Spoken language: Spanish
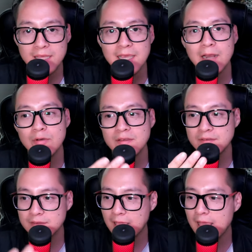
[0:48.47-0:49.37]
ya lo
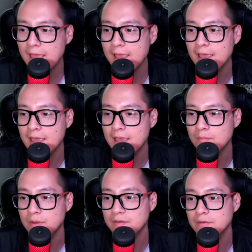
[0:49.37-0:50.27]
está, eh,
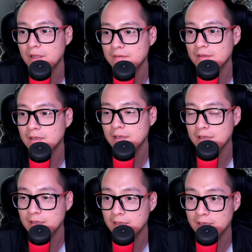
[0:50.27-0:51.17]
pues ahora sí
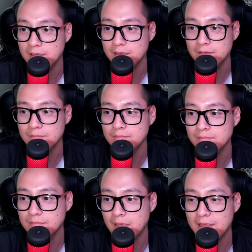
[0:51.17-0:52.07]
que
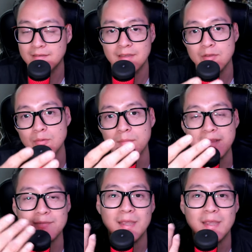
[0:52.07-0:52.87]
haciendo más